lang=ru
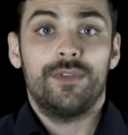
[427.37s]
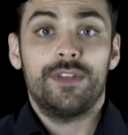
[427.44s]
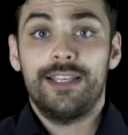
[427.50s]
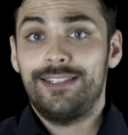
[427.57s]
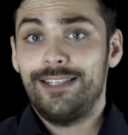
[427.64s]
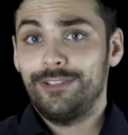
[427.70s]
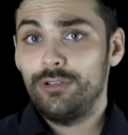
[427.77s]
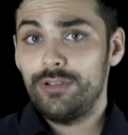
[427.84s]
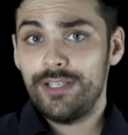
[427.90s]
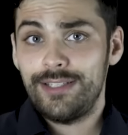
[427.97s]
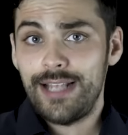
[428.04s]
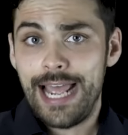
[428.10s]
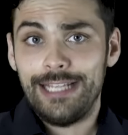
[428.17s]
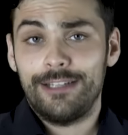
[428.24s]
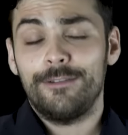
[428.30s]
Если кто не
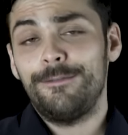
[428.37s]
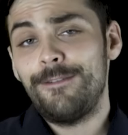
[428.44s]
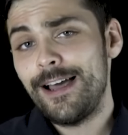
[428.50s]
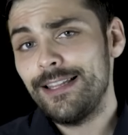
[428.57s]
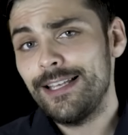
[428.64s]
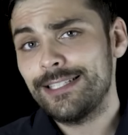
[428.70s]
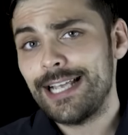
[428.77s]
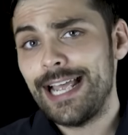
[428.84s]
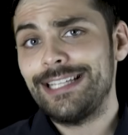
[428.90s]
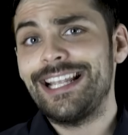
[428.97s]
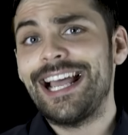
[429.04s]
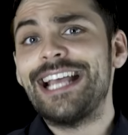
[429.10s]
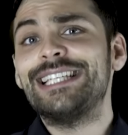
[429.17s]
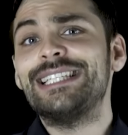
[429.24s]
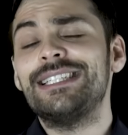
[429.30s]
знает, фалос —
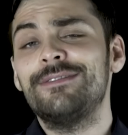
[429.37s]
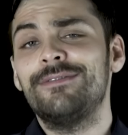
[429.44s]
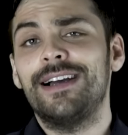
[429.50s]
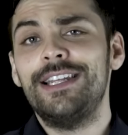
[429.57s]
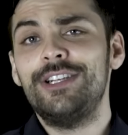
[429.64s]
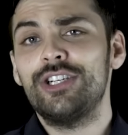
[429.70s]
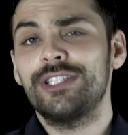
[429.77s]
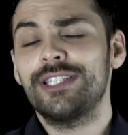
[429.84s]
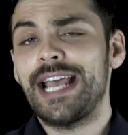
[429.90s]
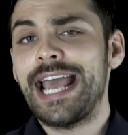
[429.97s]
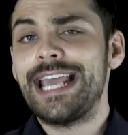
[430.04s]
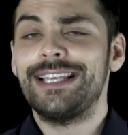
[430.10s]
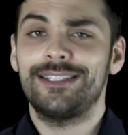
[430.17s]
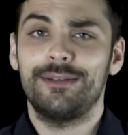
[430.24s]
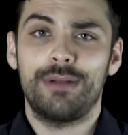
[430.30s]
это символическое
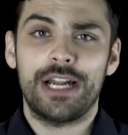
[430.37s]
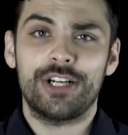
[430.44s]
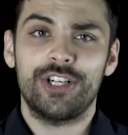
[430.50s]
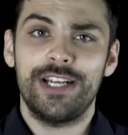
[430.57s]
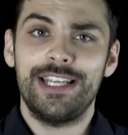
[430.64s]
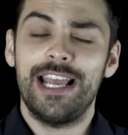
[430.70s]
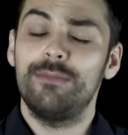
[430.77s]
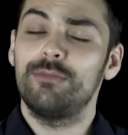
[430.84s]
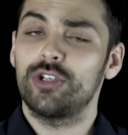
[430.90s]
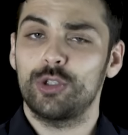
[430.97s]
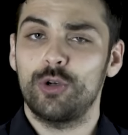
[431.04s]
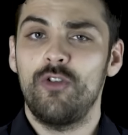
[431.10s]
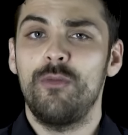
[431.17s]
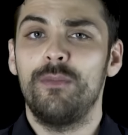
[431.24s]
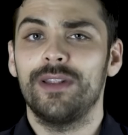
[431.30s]
изображение
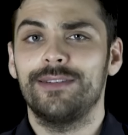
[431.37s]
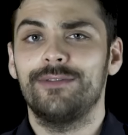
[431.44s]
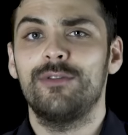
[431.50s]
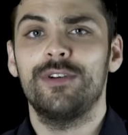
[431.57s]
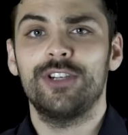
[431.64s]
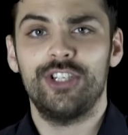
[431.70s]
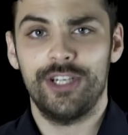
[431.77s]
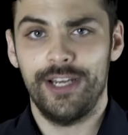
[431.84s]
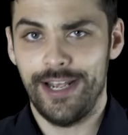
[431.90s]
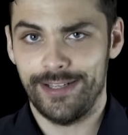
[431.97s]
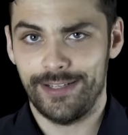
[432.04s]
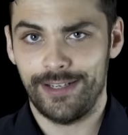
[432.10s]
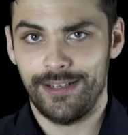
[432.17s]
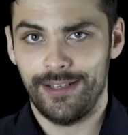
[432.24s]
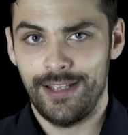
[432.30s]
мужского полового
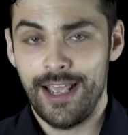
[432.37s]
члена.